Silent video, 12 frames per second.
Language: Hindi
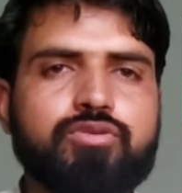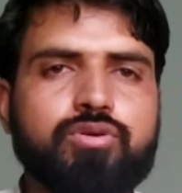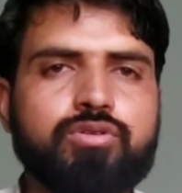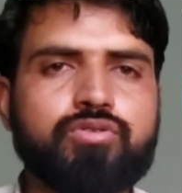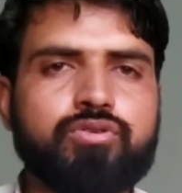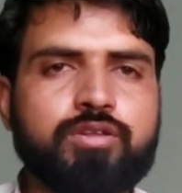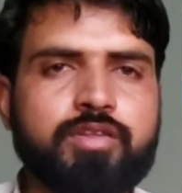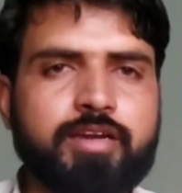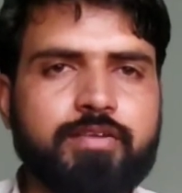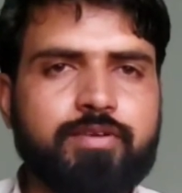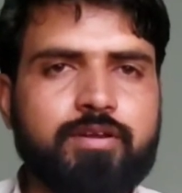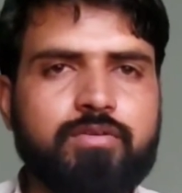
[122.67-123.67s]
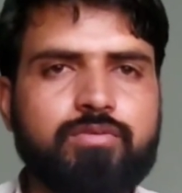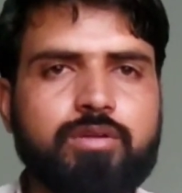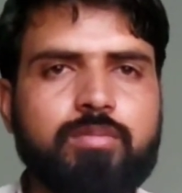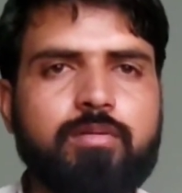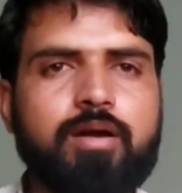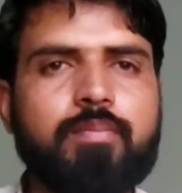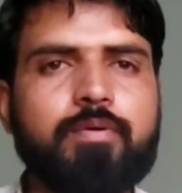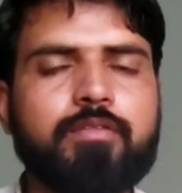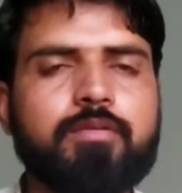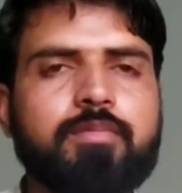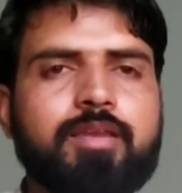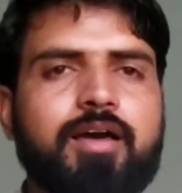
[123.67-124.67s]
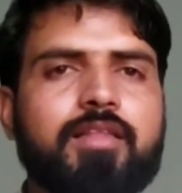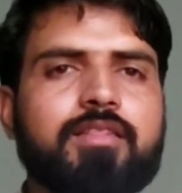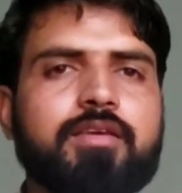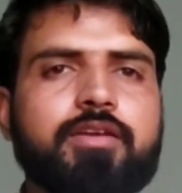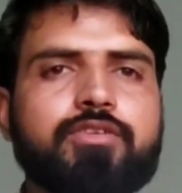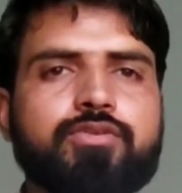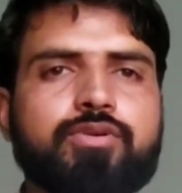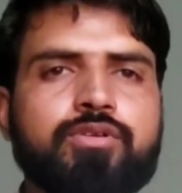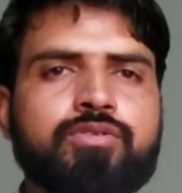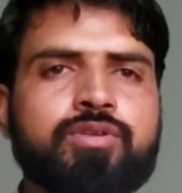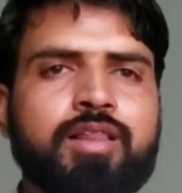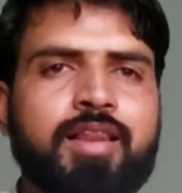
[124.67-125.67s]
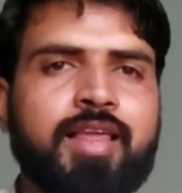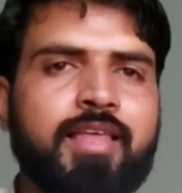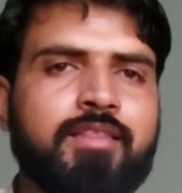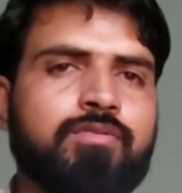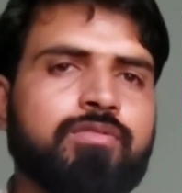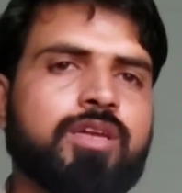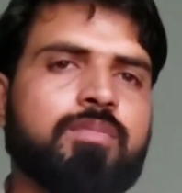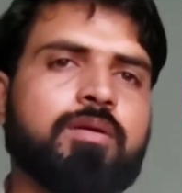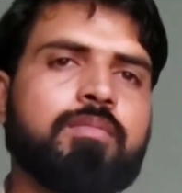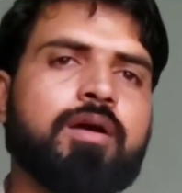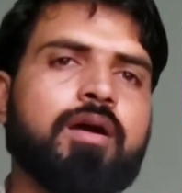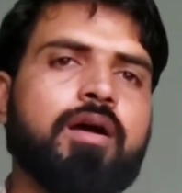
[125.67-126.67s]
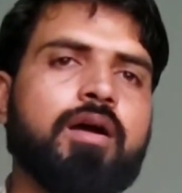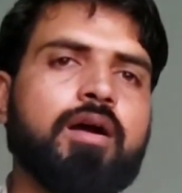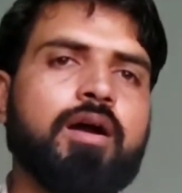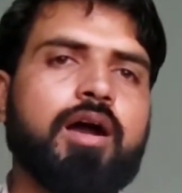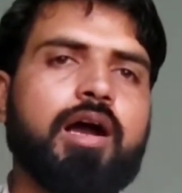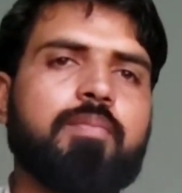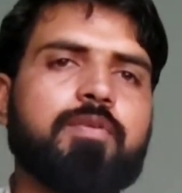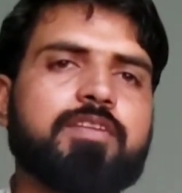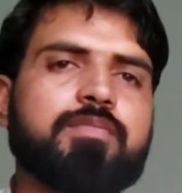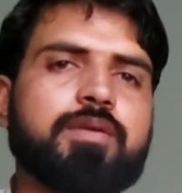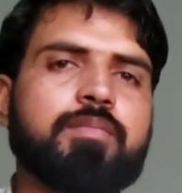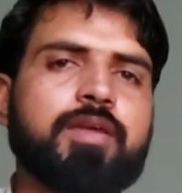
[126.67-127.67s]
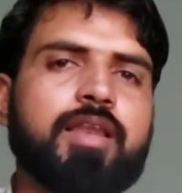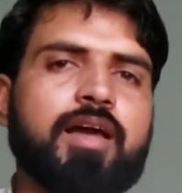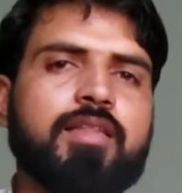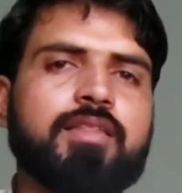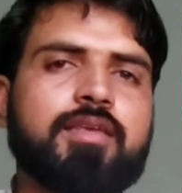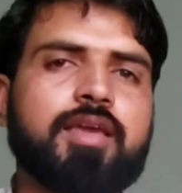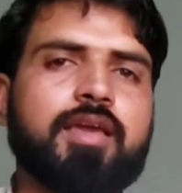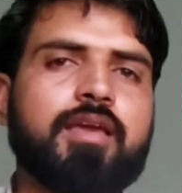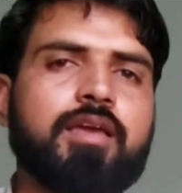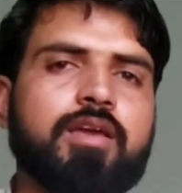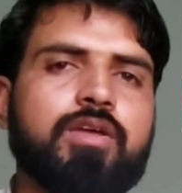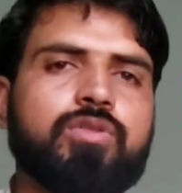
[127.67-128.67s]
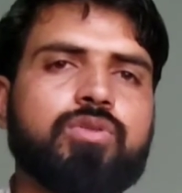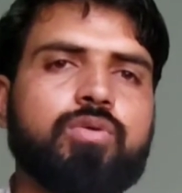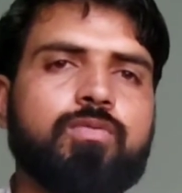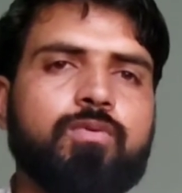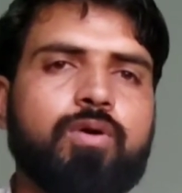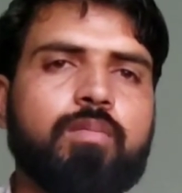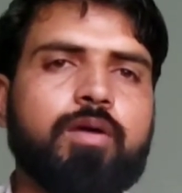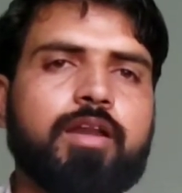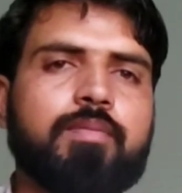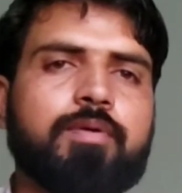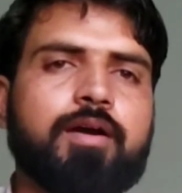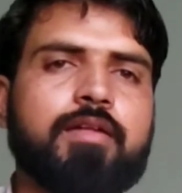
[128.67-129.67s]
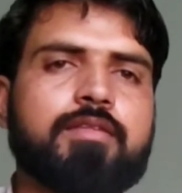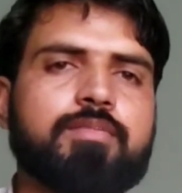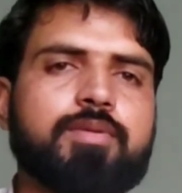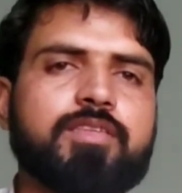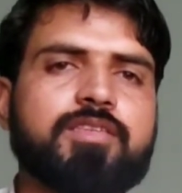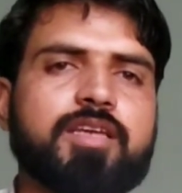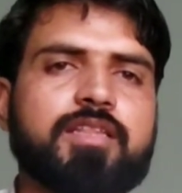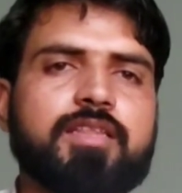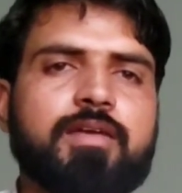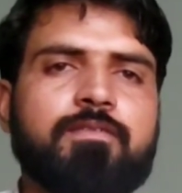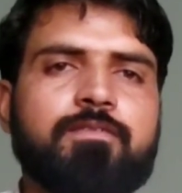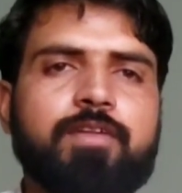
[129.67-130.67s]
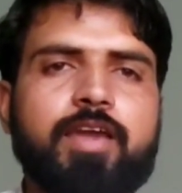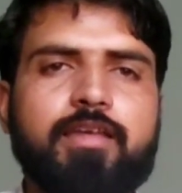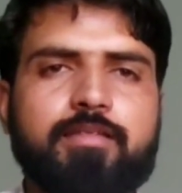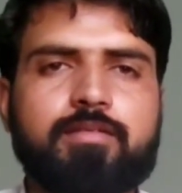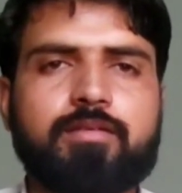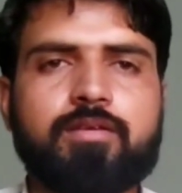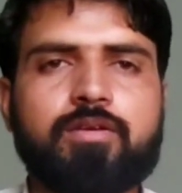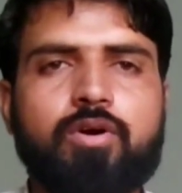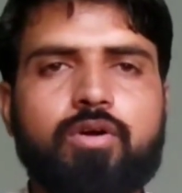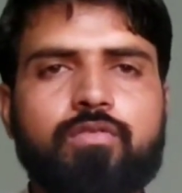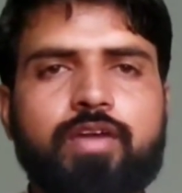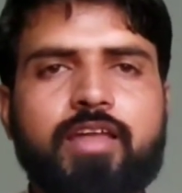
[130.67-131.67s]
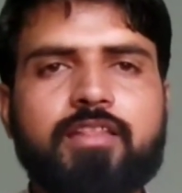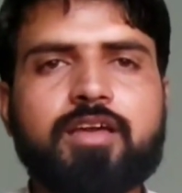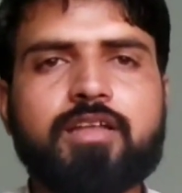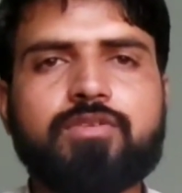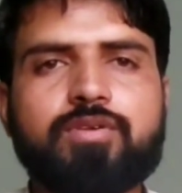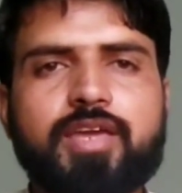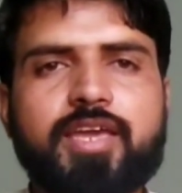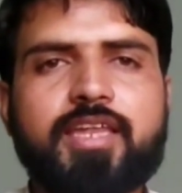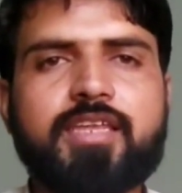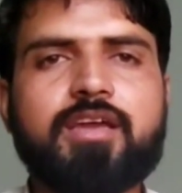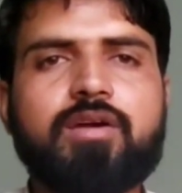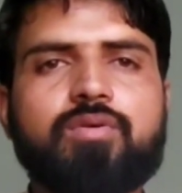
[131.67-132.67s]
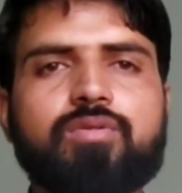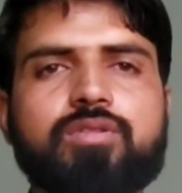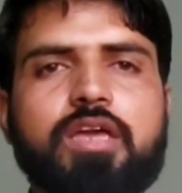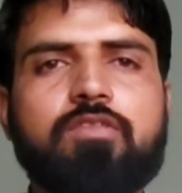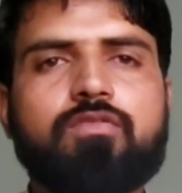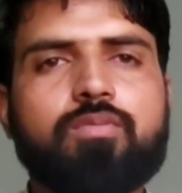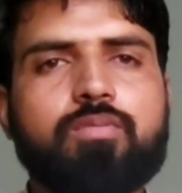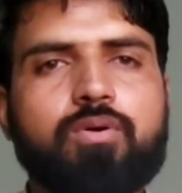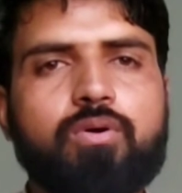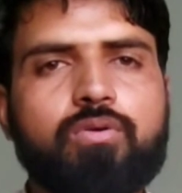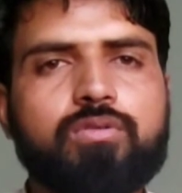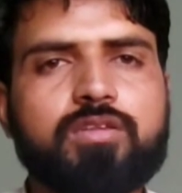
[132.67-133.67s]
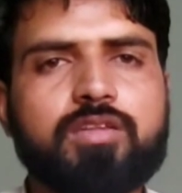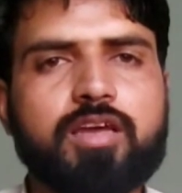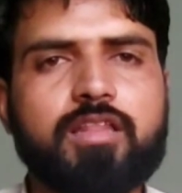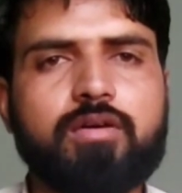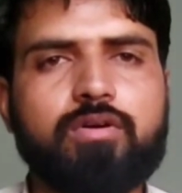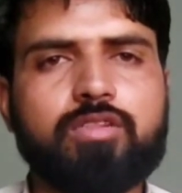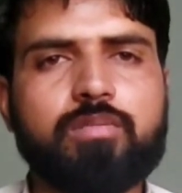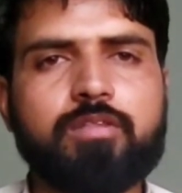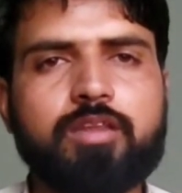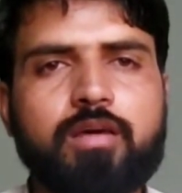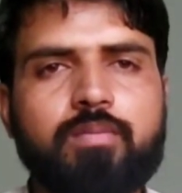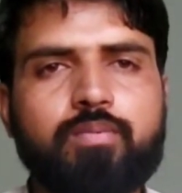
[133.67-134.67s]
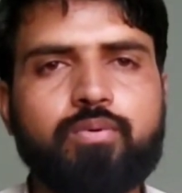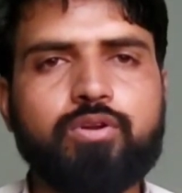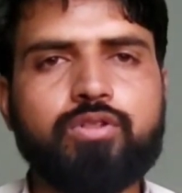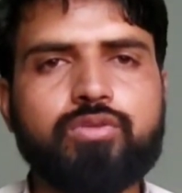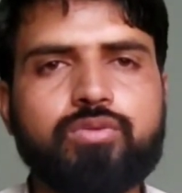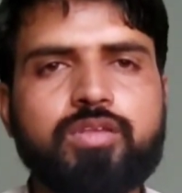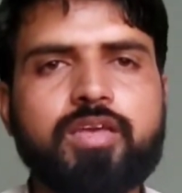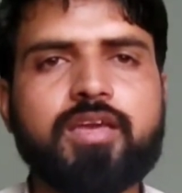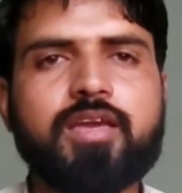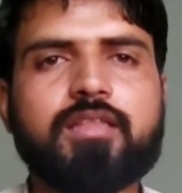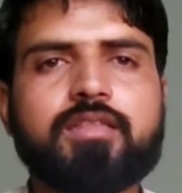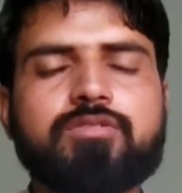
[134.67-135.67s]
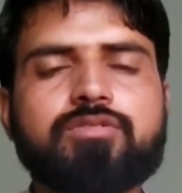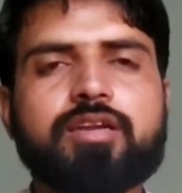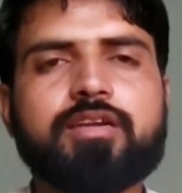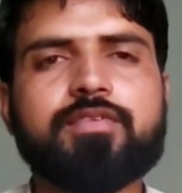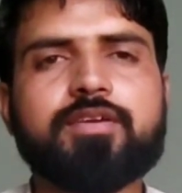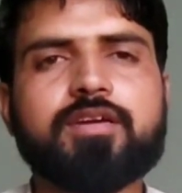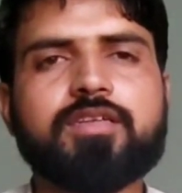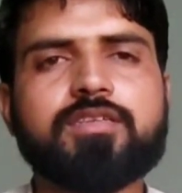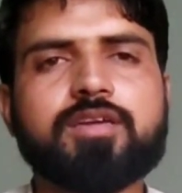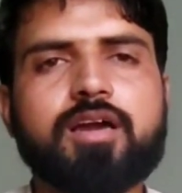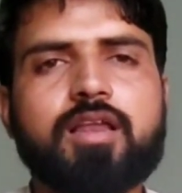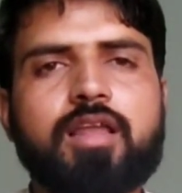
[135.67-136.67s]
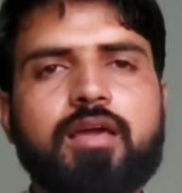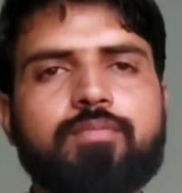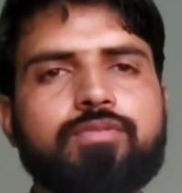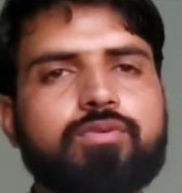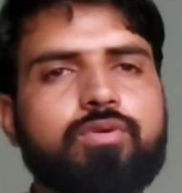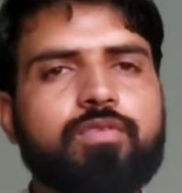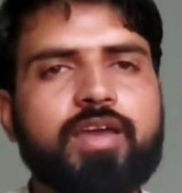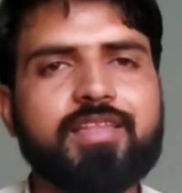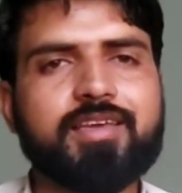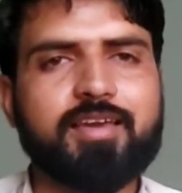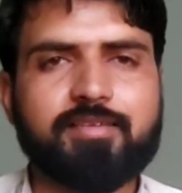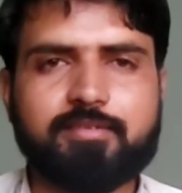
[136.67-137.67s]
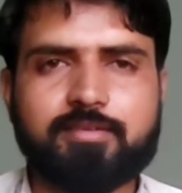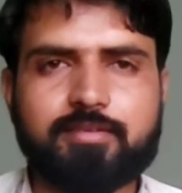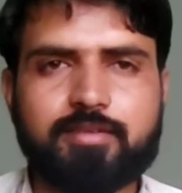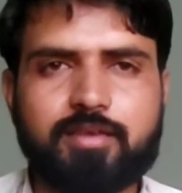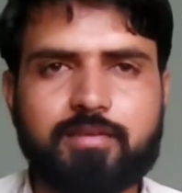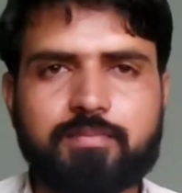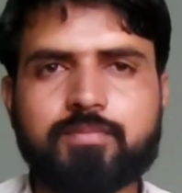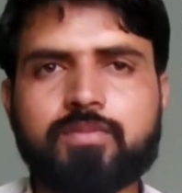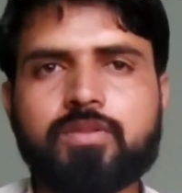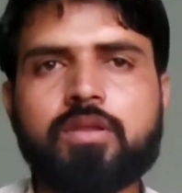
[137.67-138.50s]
हैं छोटे छोटे नेटवर्क को जब हम आपस में मिलाते हैं छोटे छोटे लैन को जब हम आपस में मिलाते हैं तो वो हमारे पास बन जाता है वैन और वैन का जो एरिया होता है वो बहुत ज़्यादा होता है मतलब पूरी दुनिया के अंदर जो नेटवर्क का जाल है हम उसको वैन कह सकते हैं